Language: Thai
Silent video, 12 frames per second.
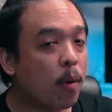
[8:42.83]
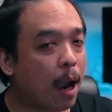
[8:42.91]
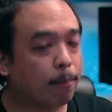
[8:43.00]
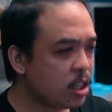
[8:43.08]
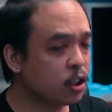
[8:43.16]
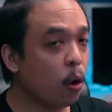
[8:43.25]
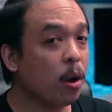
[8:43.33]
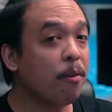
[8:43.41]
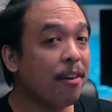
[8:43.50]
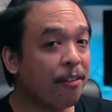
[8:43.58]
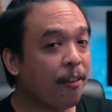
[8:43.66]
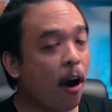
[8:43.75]
กับโซอี
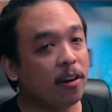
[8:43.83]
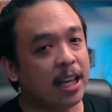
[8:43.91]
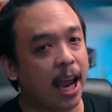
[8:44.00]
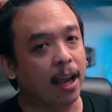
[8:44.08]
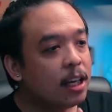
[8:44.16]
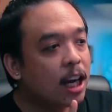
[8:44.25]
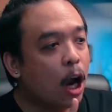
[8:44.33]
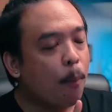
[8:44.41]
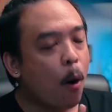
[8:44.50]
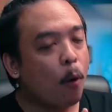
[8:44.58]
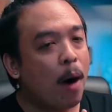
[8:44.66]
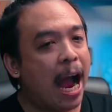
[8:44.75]
วิตต็อกเนี่ยเขา
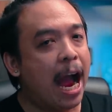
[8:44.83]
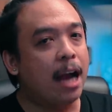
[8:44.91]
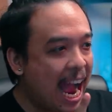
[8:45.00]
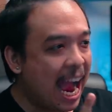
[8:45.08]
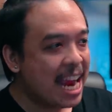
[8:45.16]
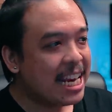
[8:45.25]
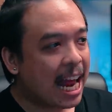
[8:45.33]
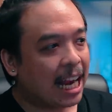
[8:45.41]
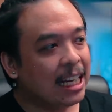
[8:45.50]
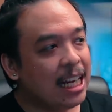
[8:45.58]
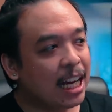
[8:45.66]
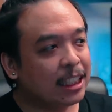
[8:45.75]
บอกว่าไอ้หนัง
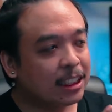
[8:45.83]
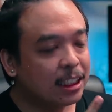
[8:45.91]
เรื่อง